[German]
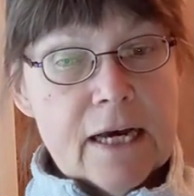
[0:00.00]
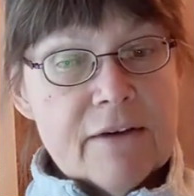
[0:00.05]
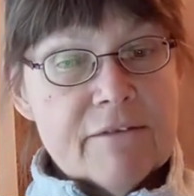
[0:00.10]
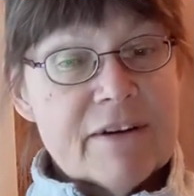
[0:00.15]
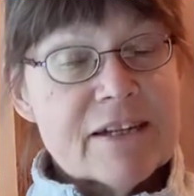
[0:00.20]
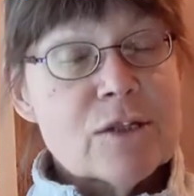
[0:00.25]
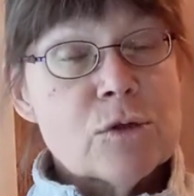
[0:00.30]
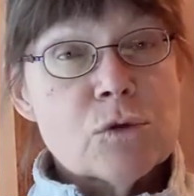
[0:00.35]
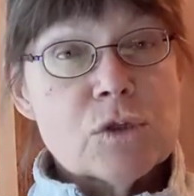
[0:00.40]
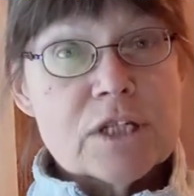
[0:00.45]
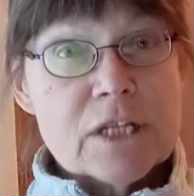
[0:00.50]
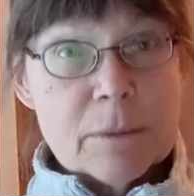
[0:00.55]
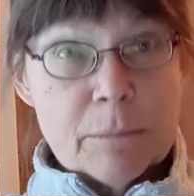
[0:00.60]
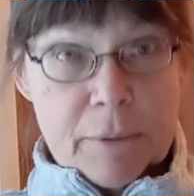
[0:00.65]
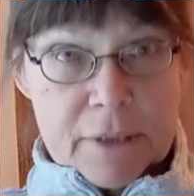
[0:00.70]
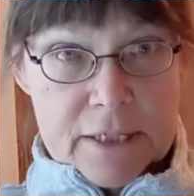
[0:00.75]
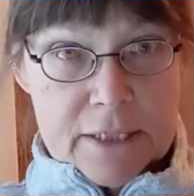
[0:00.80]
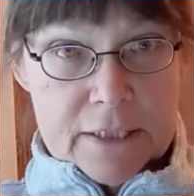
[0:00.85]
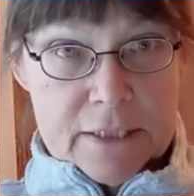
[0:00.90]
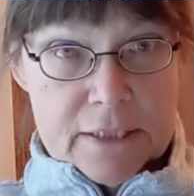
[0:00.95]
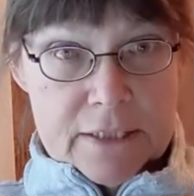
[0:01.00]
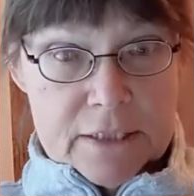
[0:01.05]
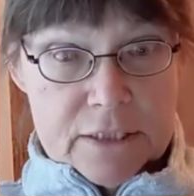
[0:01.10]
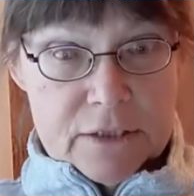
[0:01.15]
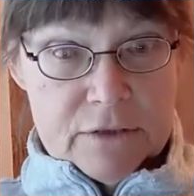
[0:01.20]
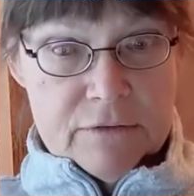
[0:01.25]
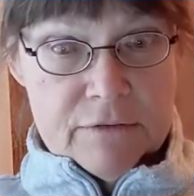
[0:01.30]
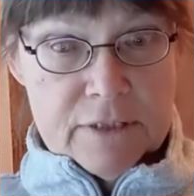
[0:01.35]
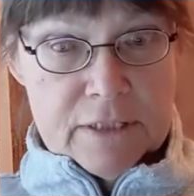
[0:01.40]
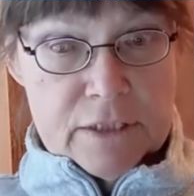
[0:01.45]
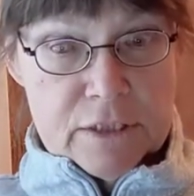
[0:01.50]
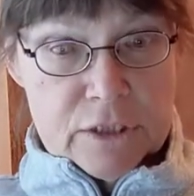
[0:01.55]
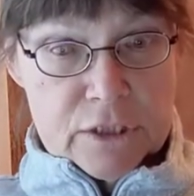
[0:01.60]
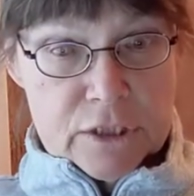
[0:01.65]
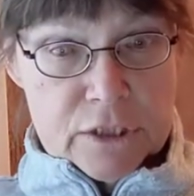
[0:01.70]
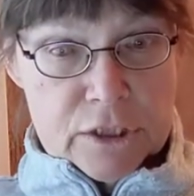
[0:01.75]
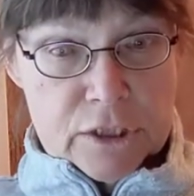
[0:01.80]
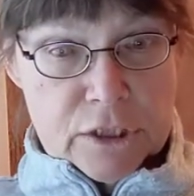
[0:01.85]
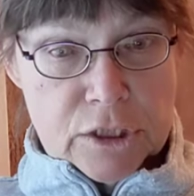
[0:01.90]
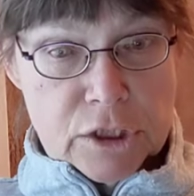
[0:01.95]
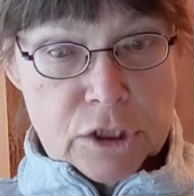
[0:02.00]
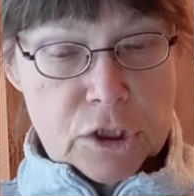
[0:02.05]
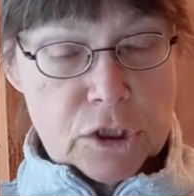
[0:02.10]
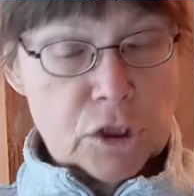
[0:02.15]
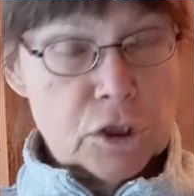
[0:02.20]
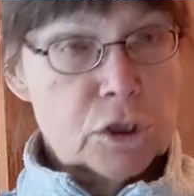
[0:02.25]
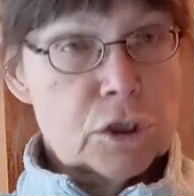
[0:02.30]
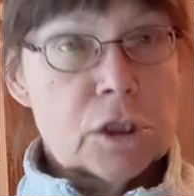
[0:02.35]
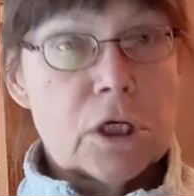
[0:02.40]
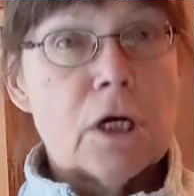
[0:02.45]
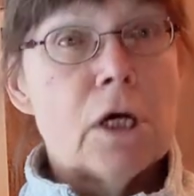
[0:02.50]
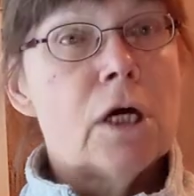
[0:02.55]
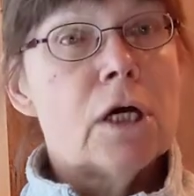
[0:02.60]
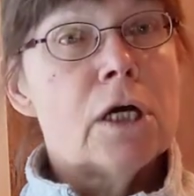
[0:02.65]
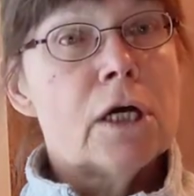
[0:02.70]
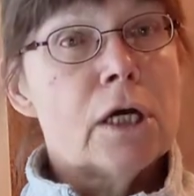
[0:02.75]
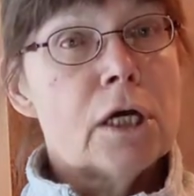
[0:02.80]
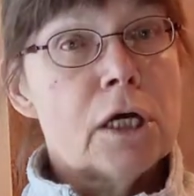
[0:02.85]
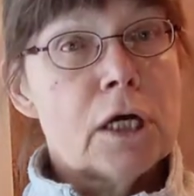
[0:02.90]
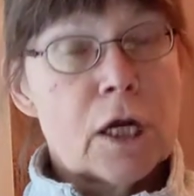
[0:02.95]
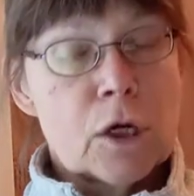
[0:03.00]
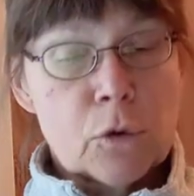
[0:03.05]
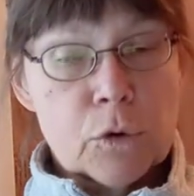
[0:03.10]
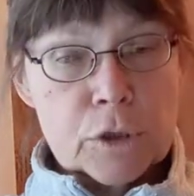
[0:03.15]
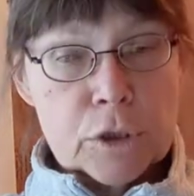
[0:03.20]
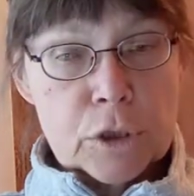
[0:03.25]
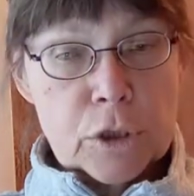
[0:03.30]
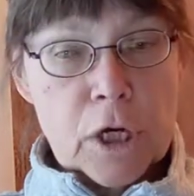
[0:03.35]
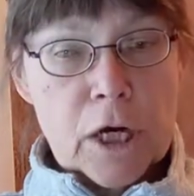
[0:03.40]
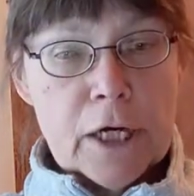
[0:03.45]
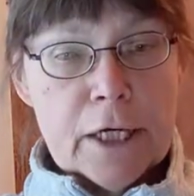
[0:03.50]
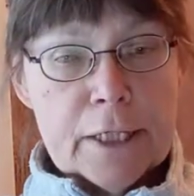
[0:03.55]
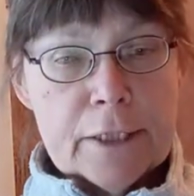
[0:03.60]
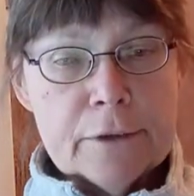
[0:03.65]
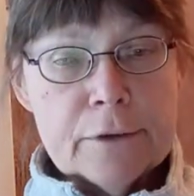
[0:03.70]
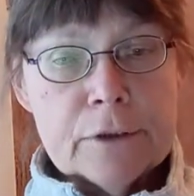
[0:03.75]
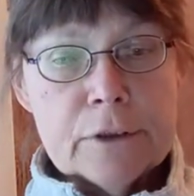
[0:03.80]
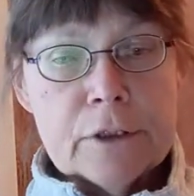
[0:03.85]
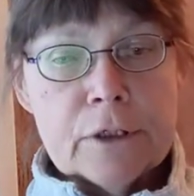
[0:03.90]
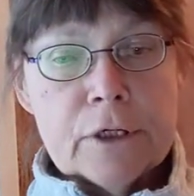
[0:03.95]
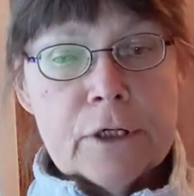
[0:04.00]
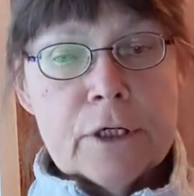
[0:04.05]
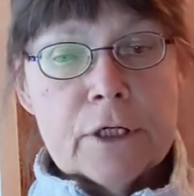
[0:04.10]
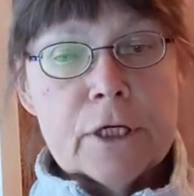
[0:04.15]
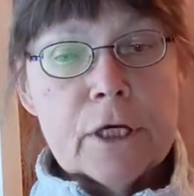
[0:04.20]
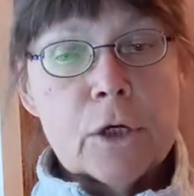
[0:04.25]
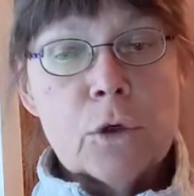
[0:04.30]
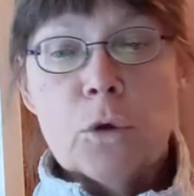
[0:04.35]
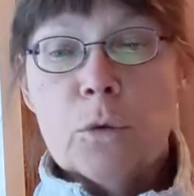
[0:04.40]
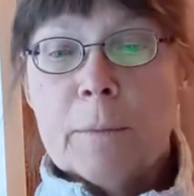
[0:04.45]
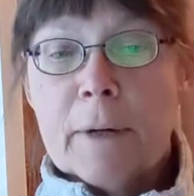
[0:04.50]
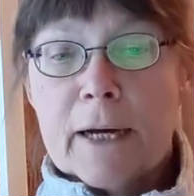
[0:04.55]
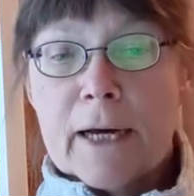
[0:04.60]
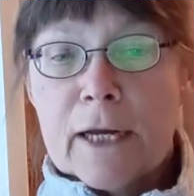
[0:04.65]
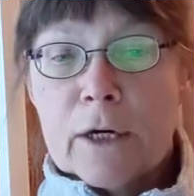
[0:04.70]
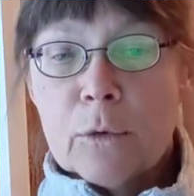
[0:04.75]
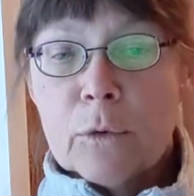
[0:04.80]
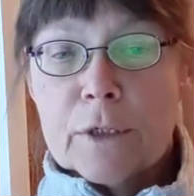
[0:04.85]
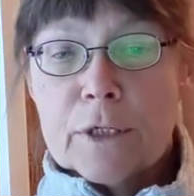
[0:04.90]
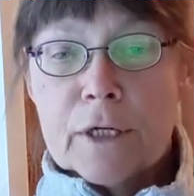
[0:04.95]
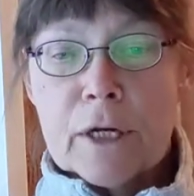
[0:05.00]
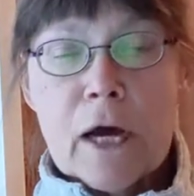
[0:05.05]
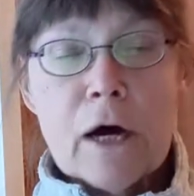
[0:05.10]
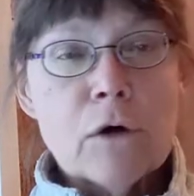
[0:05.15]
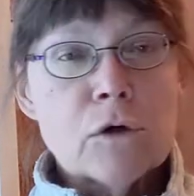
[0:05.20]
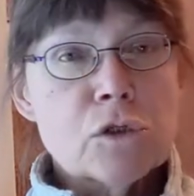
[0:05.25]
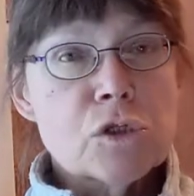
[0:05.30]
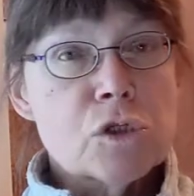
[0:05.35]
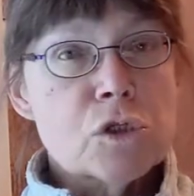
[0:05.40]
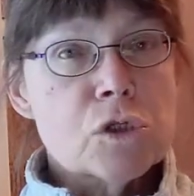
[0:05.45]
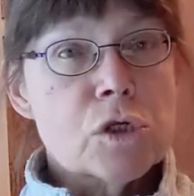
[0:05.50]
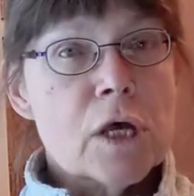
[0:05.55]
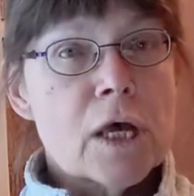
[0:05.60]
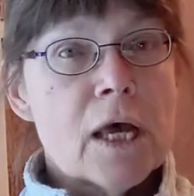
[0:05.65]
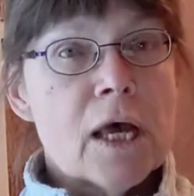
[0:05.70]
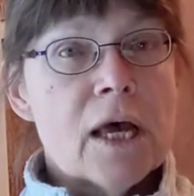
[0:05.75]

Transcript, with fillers: Was uns gepredigt wird, ist Kalorien rein gegenüber Kalorien raus,